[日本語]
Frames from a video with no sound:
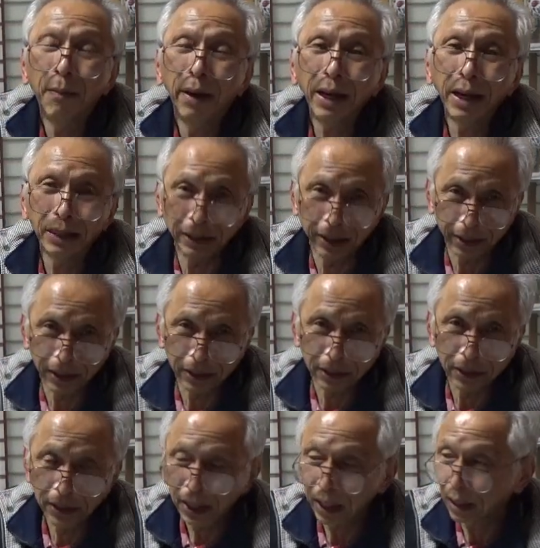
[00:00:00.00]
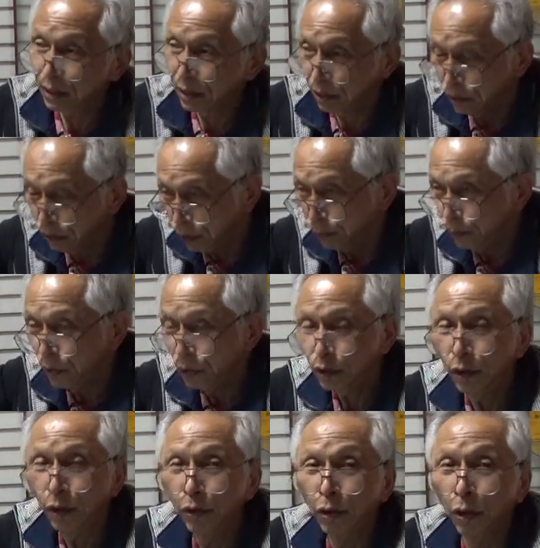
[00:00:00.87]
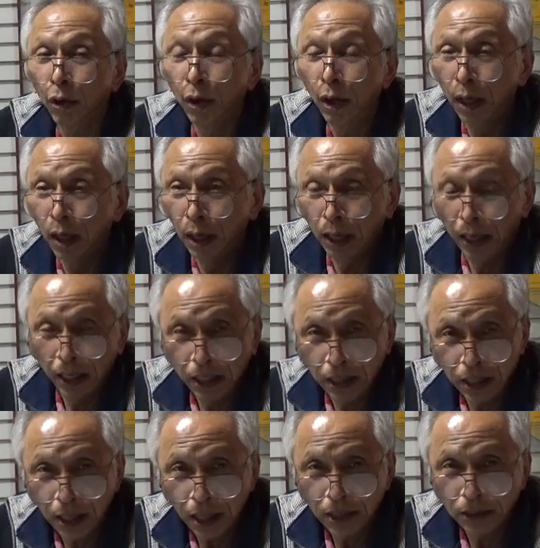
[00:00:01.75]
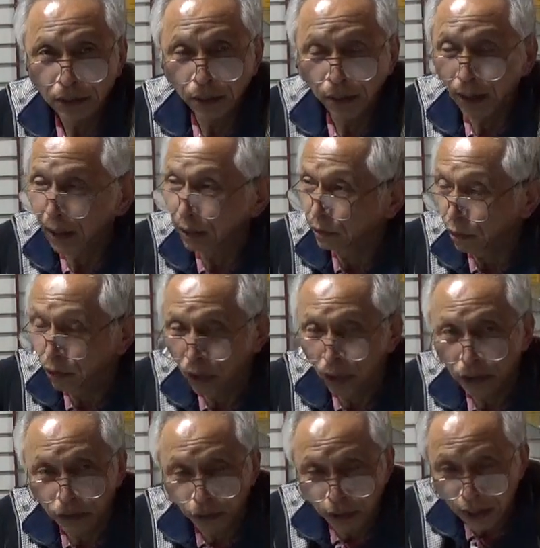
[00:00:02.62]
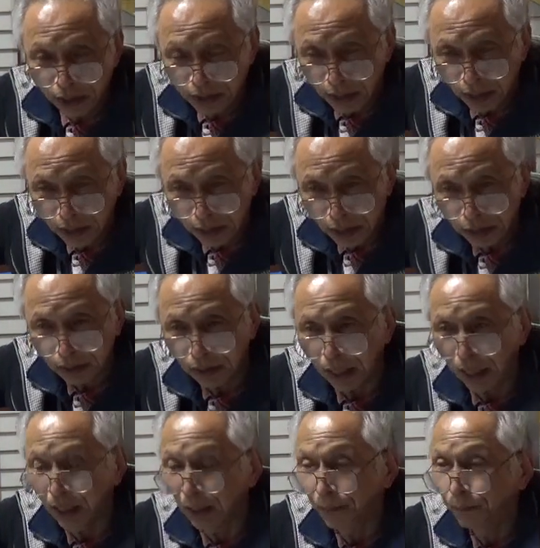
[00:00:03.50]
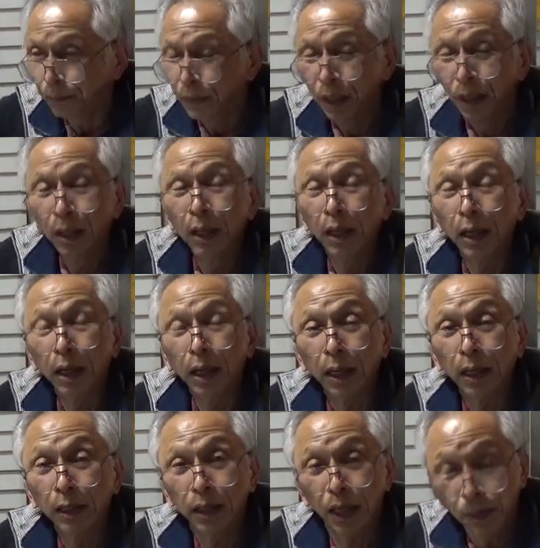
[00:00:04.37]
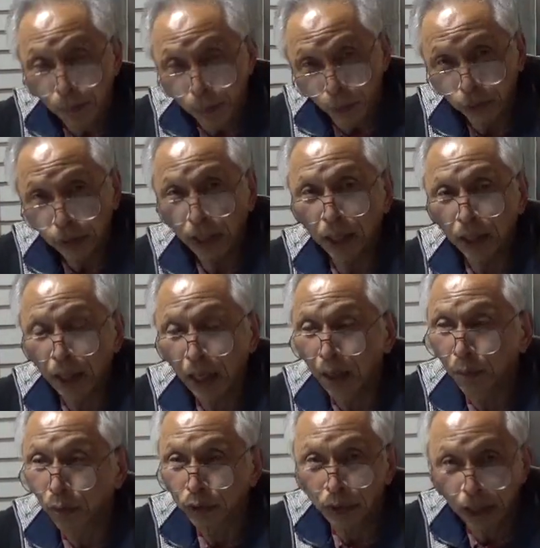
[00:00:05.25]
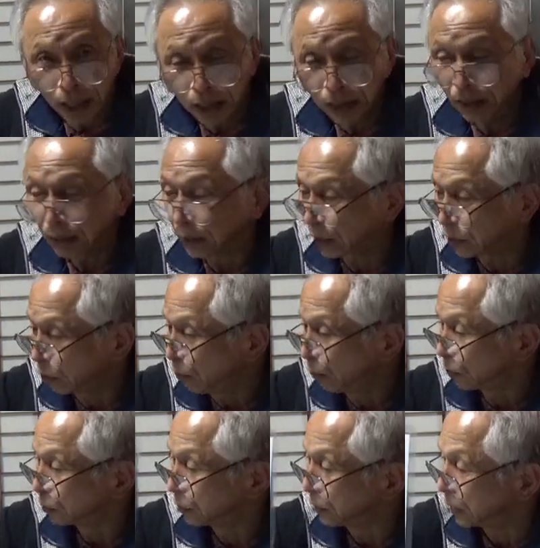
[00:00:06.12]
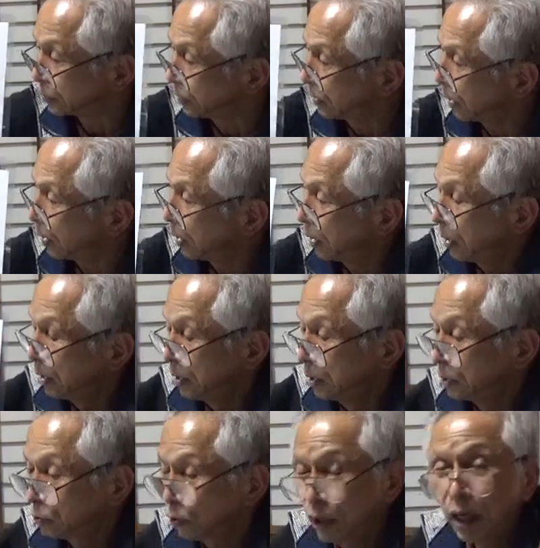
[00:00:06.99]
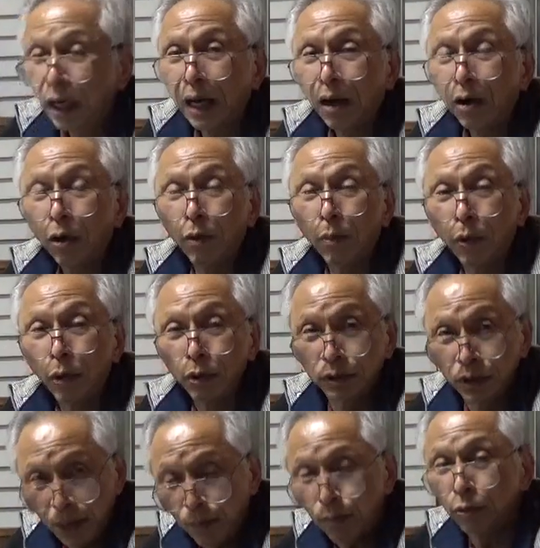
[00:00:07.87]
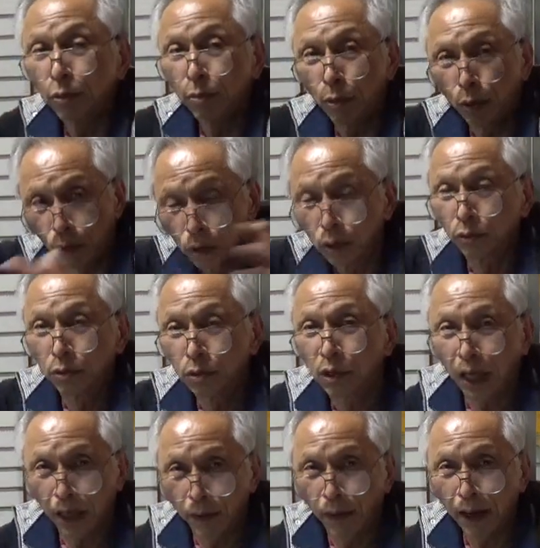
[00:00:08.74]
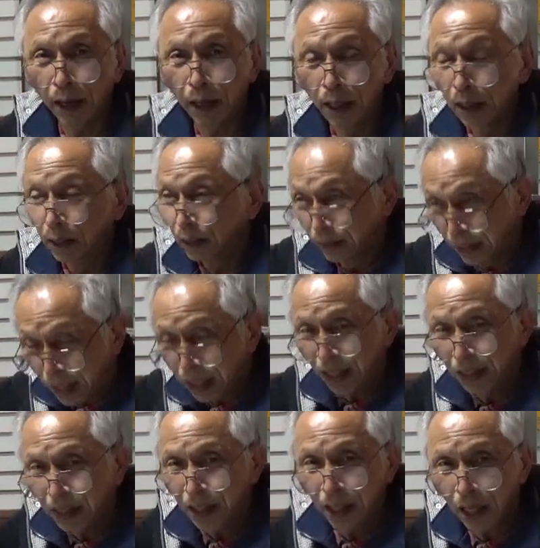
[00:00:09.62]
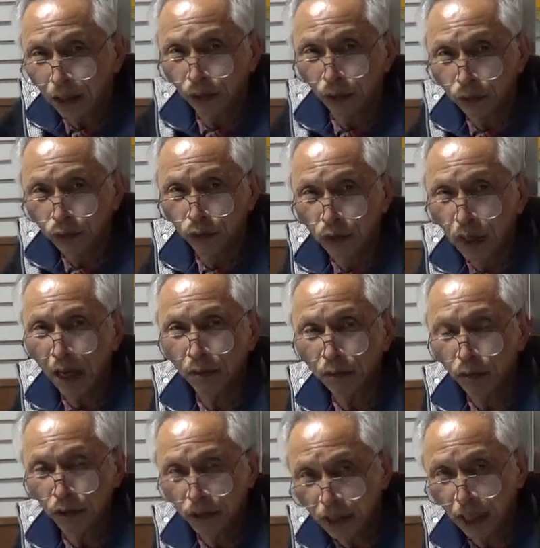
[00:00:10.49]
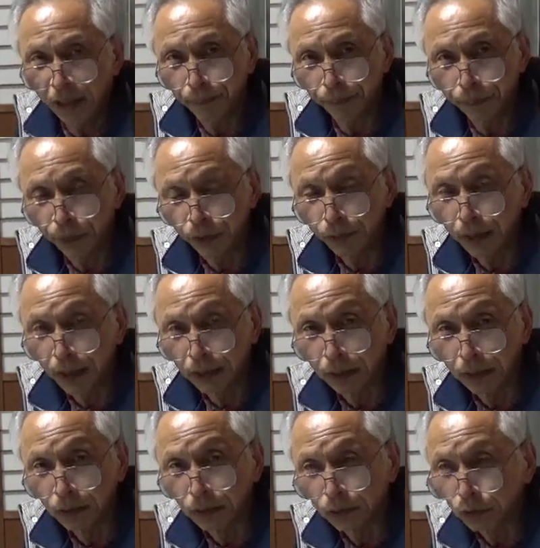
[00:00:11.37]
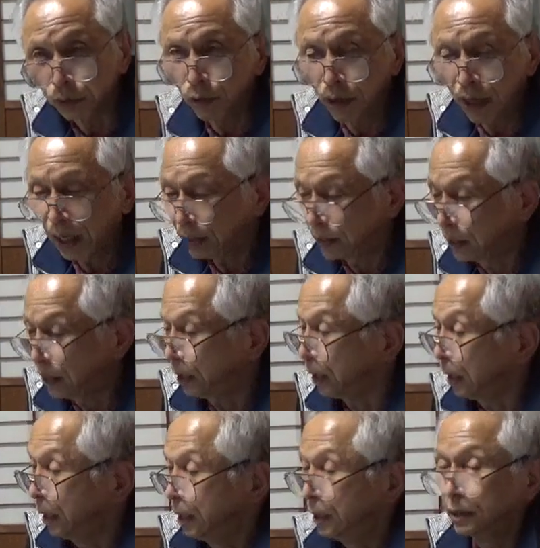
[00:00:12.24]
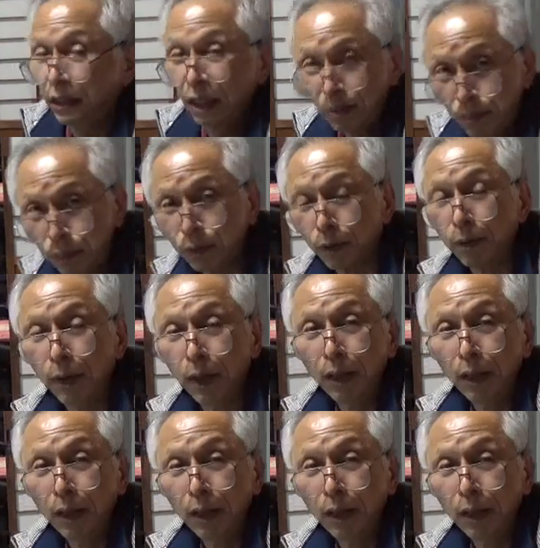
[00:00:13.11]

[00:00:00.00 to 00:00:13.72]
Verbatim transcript: あ学んだわけですだから真言密教のあれに関してはそれそれ以前に行った元宝なんかが持って帰ってきた書物ですねそれらをもう全部もう空海は7年間の空白の時間と言われてるその間に全部